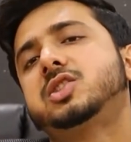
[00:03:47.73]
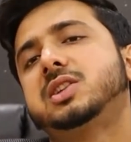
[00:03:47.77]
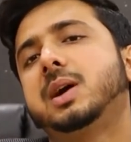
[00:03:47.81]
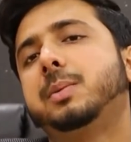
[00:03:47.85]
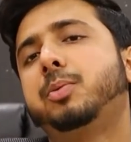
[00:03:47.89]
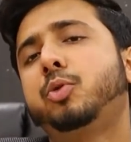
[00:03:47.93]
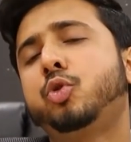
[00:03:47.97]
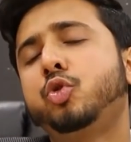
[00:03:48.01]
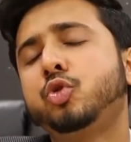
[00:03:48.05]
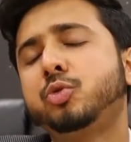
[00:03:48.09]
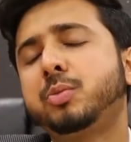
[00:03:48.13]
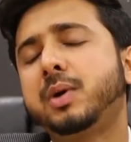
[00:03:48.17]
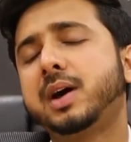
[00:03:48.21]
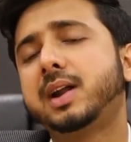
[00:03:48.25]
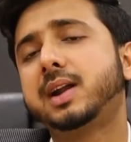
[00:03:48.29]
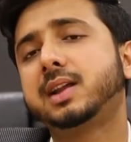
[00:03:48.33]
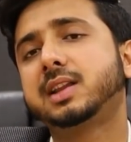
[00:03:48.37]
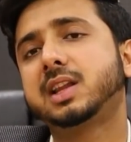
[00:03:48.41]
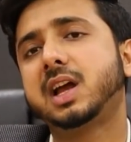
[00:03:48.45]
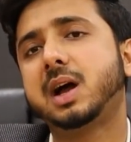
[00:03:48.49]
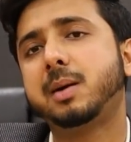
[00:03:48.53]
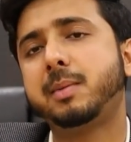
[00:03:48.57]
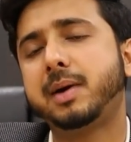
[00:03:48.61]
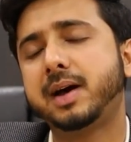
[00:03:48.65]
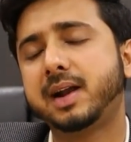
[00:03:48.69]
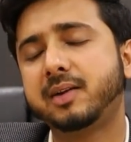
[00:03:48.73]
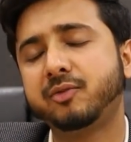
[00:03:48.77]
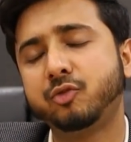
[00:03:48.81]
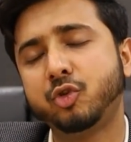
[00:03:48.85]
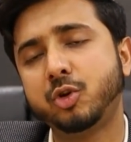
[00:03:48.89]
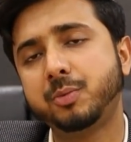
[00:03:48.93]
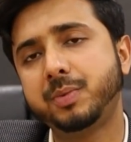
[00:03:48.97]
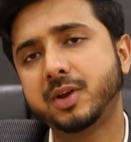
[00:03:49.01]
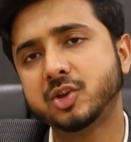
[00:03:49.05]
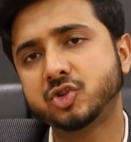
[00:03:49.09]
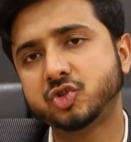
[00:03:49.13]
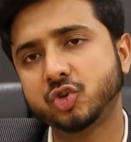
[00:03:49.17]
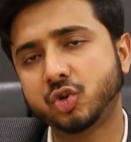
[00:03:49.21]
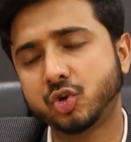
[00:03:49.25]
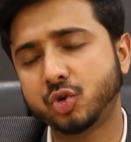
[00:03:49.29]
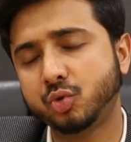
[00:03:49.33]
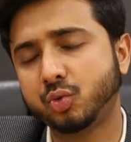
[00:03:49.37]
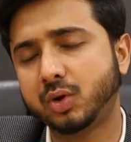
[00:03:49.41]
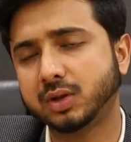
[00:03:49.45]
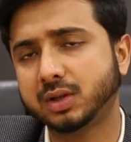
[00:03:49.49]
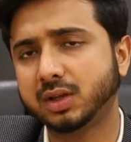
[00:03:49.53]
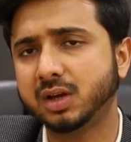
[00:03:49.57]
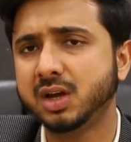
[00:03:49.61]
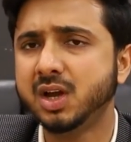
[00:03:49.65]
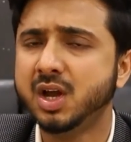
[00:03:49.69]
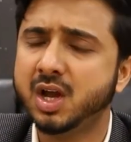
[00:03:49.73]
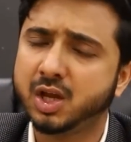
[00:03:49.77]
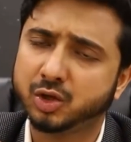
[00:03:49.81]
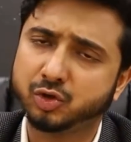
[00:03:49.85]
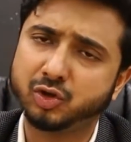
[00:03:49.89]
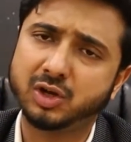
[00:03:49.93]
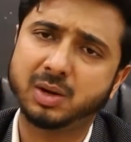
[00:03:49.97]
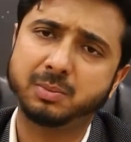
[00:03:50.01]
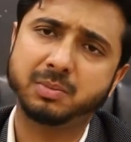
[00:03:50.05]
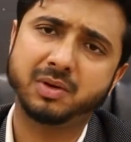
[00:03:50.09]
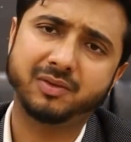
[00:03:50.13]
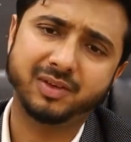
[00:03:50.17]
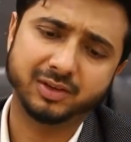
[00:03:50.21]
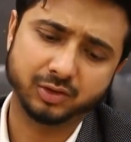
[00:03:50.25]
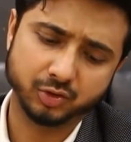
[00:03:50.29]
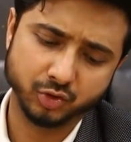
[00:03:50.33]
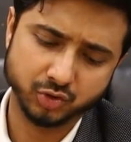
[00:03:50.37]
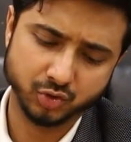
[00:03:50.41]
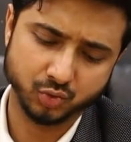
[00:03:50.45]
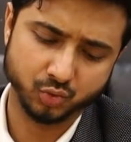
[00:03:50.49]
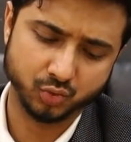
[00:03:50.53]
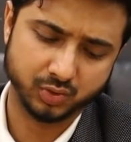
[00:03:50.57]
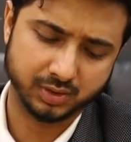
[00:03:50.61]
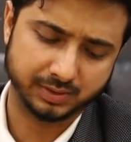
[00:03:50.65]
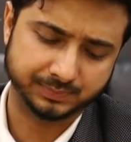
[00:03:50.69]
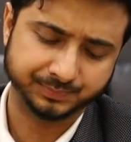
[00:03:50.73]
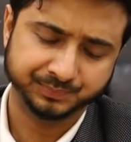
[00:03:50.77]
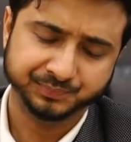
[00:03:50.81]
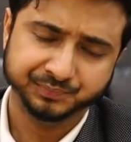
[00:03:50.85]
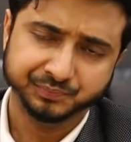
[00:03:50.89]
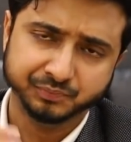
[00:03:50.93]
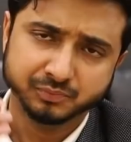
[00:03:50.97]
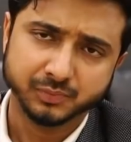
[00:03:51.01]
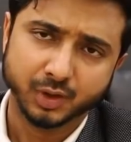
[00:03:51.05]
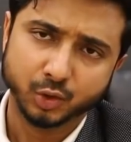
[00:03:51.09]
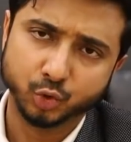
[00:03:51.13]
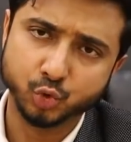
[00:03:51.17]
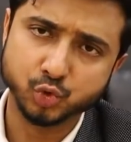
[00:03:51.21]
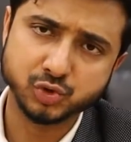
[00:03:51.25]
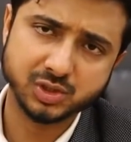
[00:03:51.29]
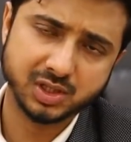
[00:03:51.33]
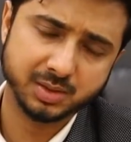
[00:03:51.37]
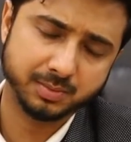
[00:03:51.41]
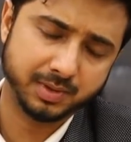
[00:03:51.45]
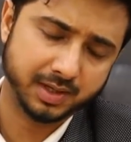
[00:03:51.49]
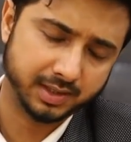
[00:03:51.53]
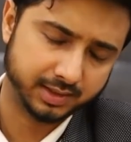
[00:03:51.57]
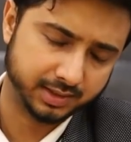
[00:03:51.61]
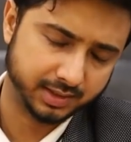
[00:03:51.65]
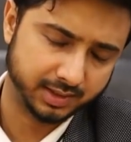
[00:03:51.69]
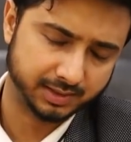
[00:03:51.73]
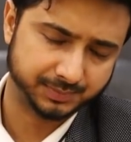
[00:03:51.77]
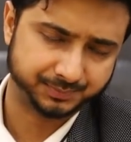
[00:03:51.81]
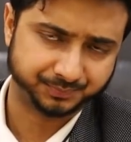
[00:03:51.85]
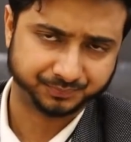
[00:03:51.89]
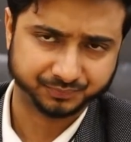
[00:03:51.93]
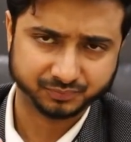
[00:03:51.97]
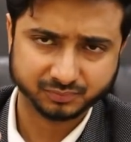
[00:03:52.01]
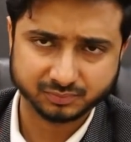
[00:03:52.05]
शबखू खून मारा था हमारा वोट बैंक चोरी हुआ था तो नंबर वन तो ये होगा दूसरी बात ये